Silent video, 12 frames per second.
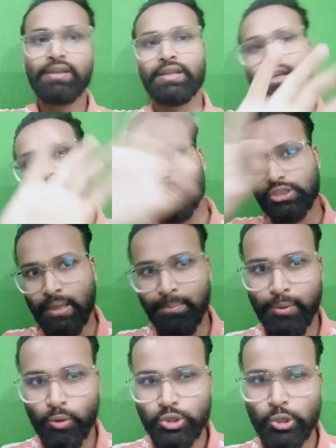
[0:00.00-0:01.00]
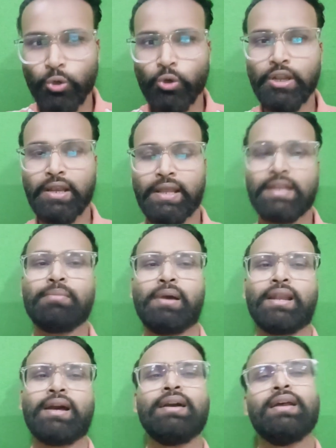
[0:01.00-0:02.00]
ठीक है उस टाइम पे कुछ लोगों ने नहीं
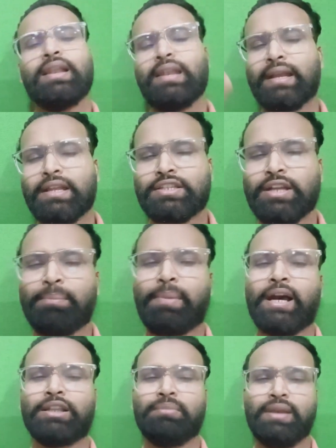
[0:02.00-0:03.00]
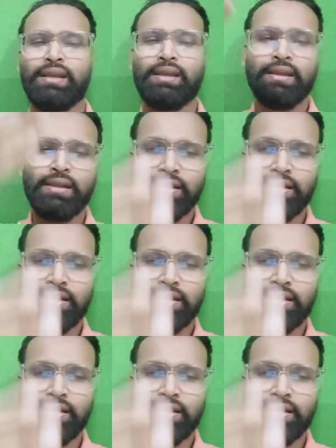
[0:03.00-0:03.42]
माना लेकिन जब बाद में